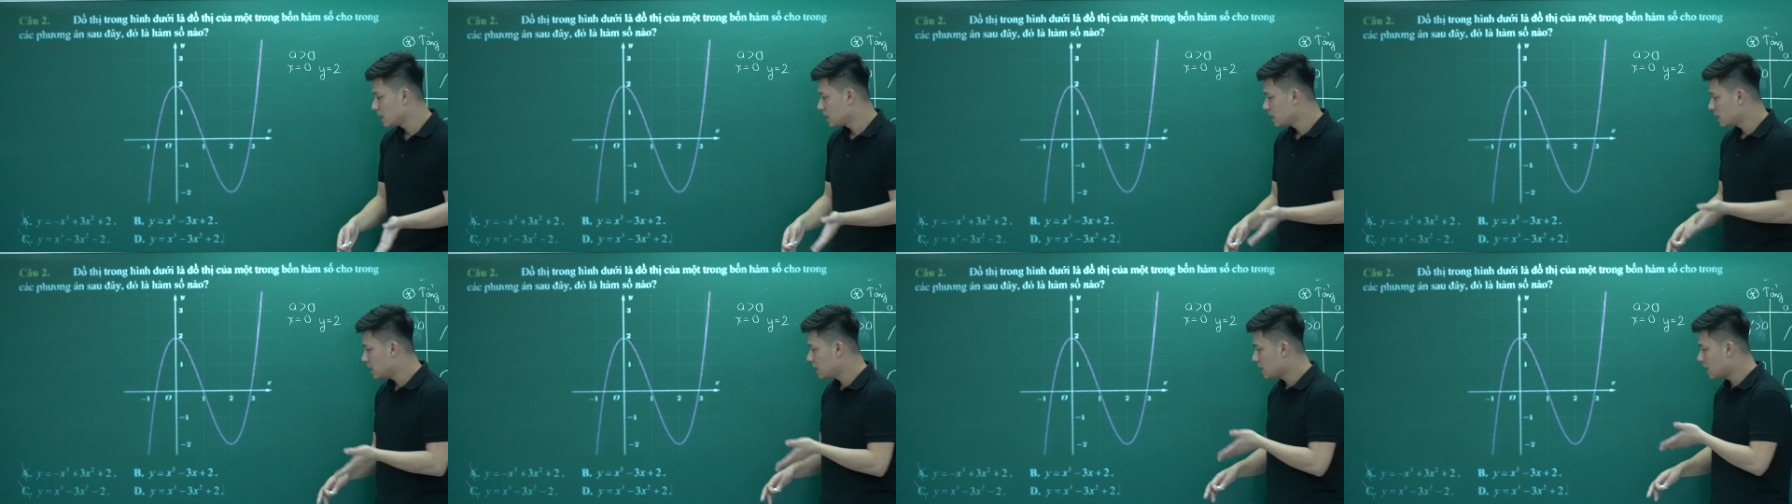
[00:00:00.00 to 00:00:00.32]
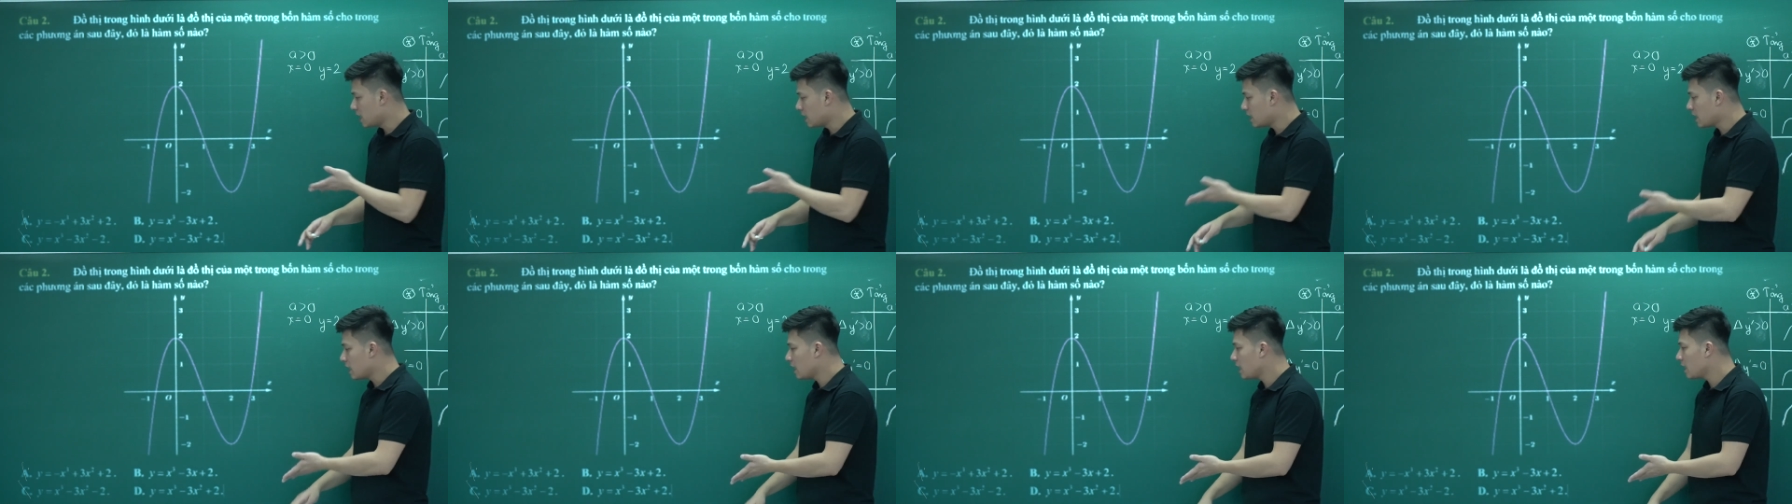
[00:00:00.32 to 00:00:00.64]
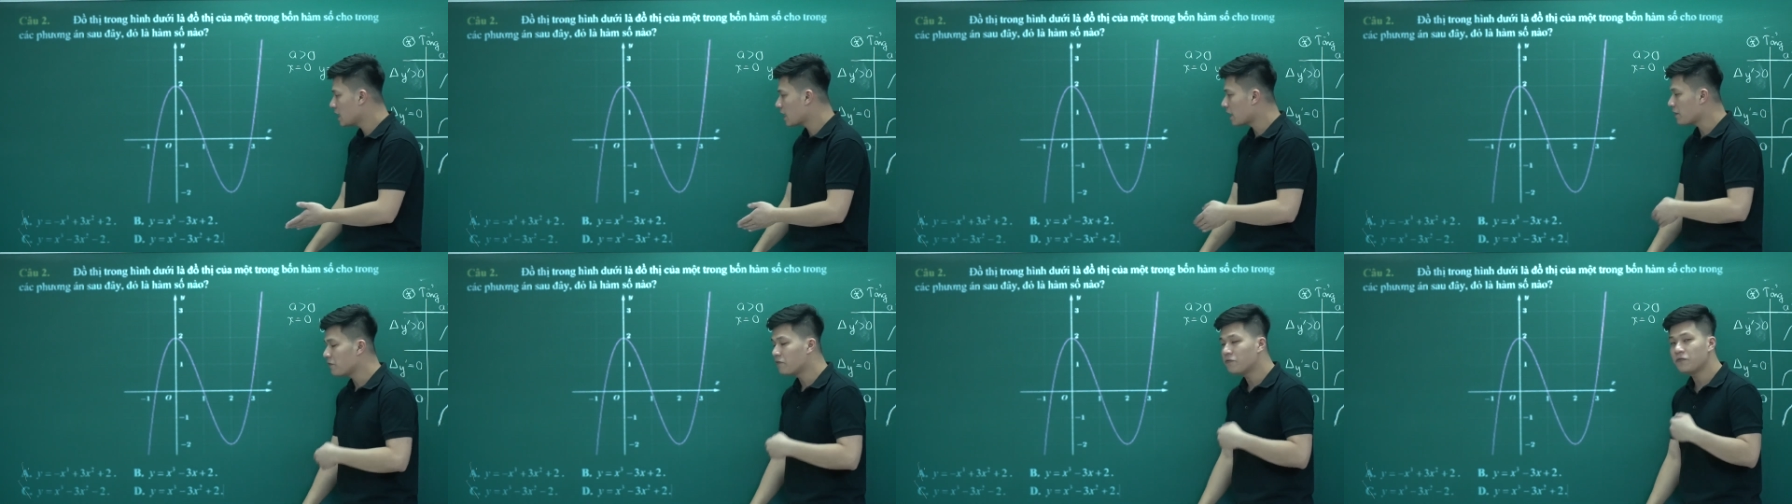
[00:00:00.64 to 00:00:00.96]
thì đến đây
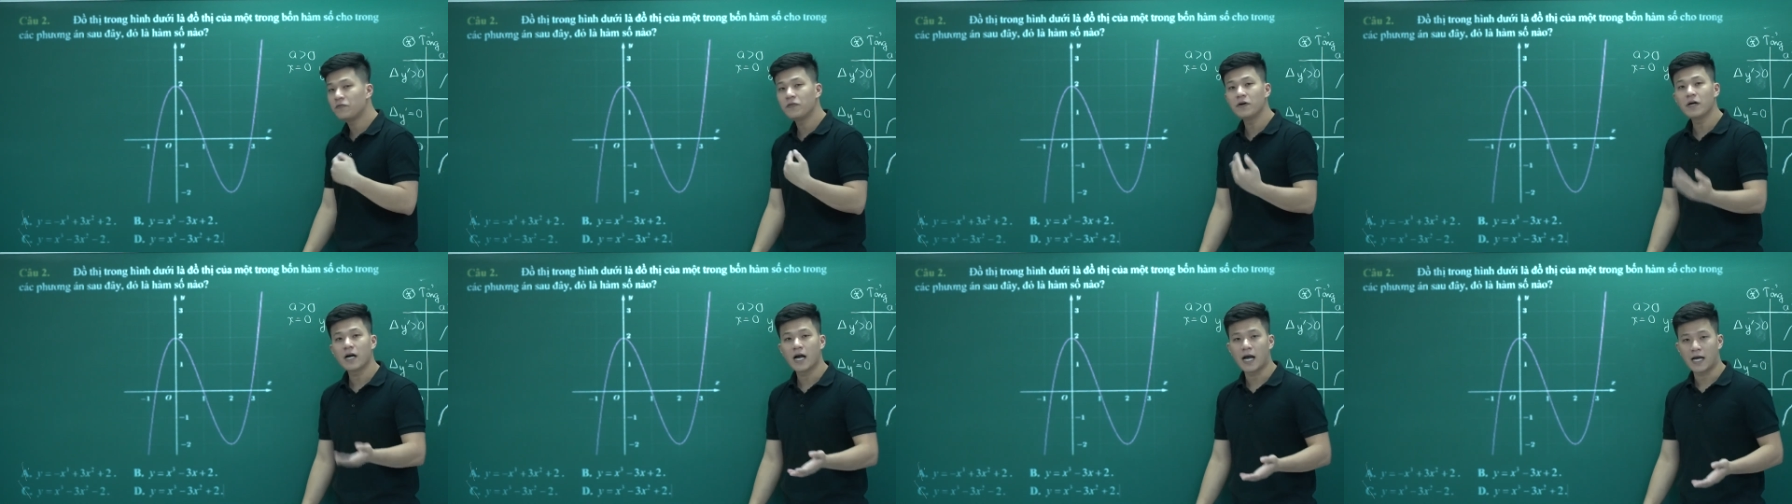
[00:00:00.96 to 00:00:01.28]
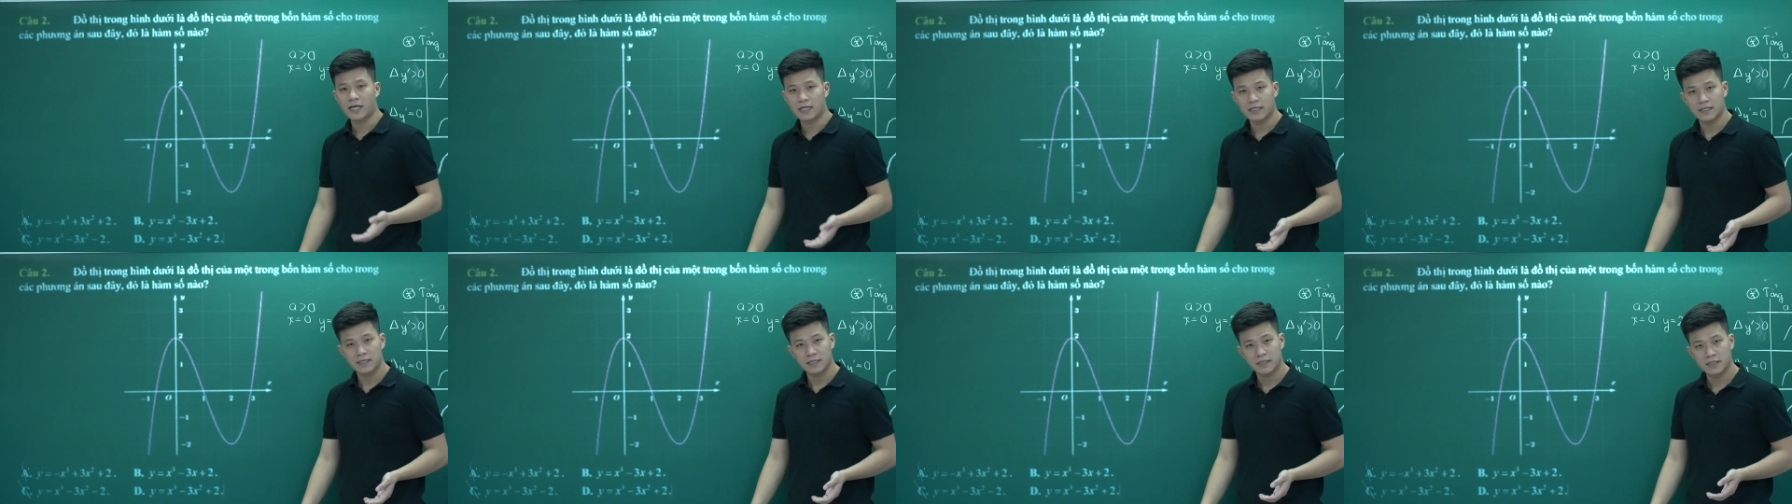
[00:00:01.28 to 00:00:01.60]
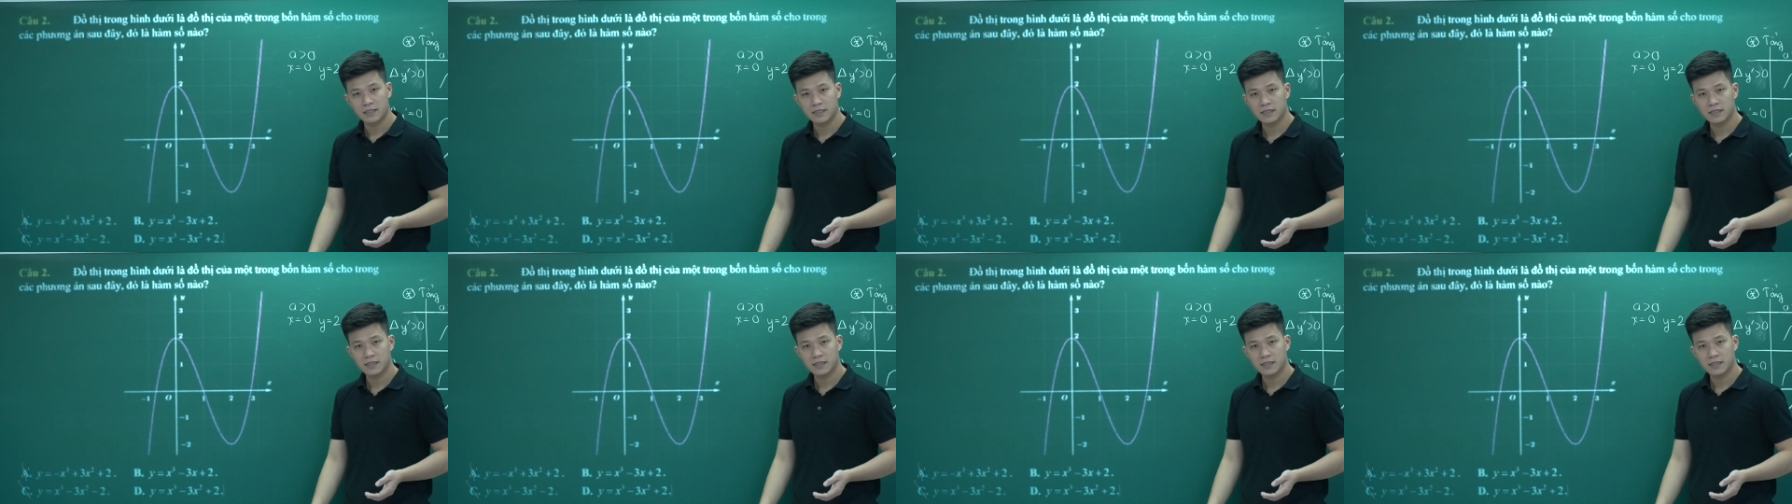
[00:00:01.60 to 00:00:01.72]
cái phương án